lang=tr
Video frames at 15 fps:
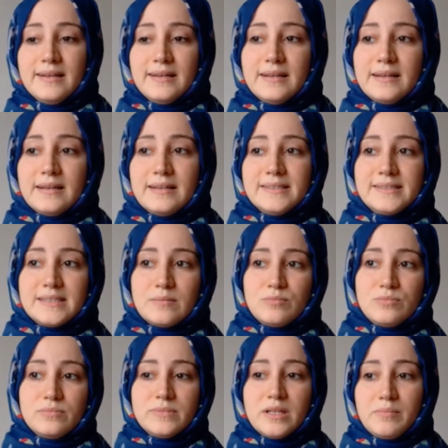e, işte
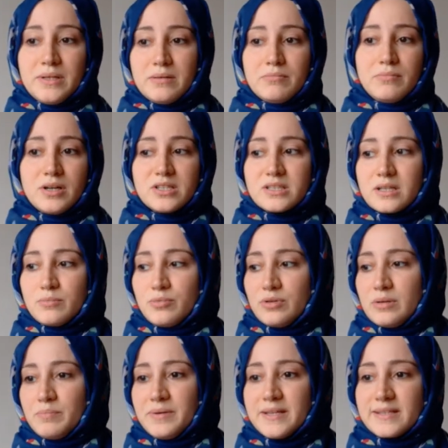ne bileyim başka
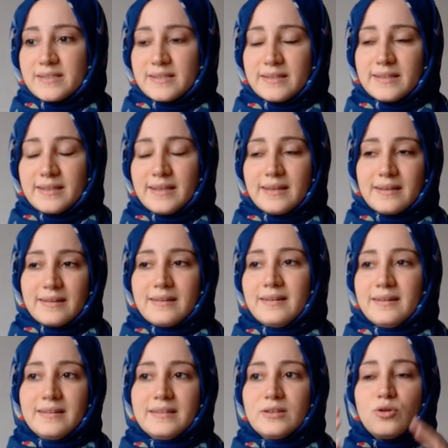böyle piyasadaki
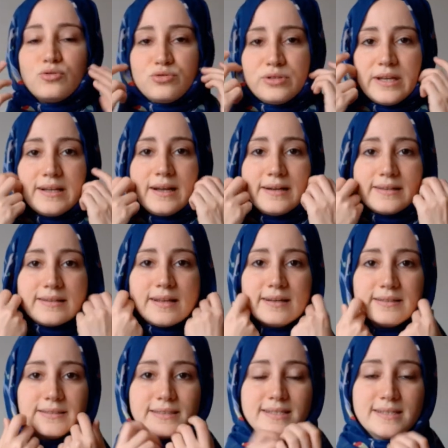hani kötü neylerden
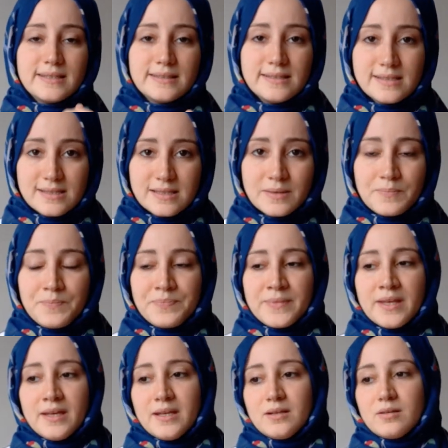alırsanız
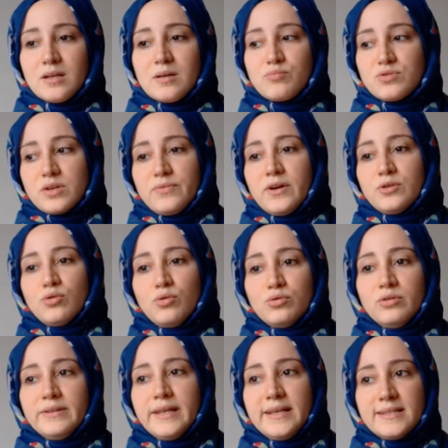e, bu sefer ne
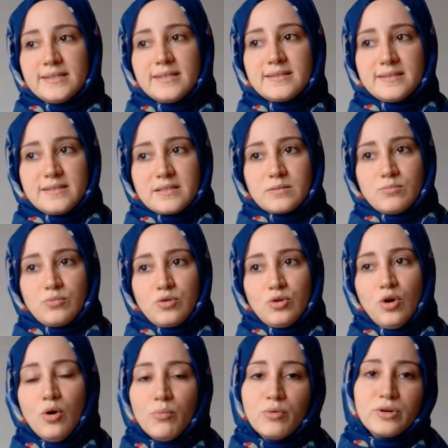oluyor? Neyin sesi
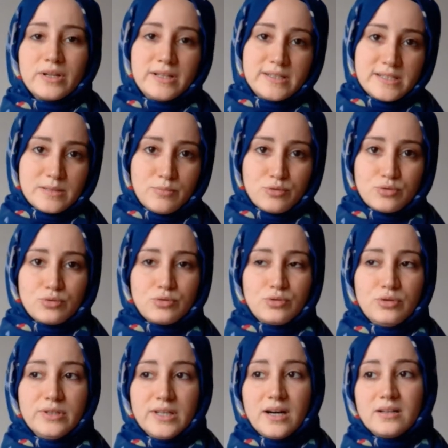çıkmıyor? Moraliniz
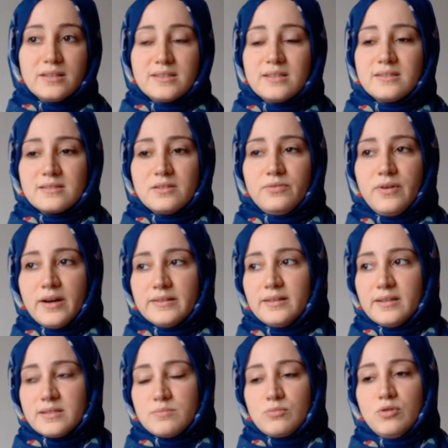bozuluyor. yağlısınız da fayda
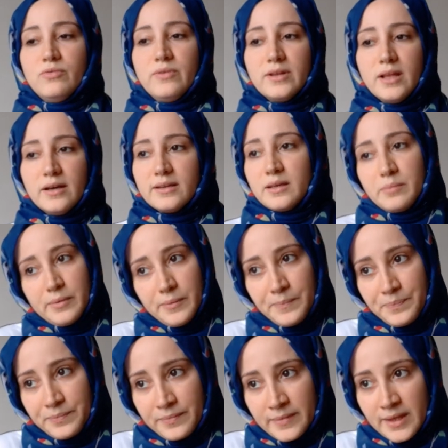etmiyor falan gibi.
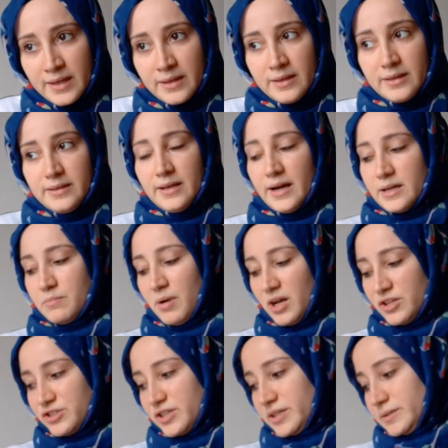Yani
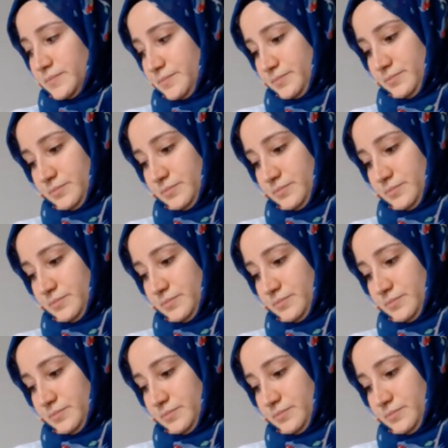bence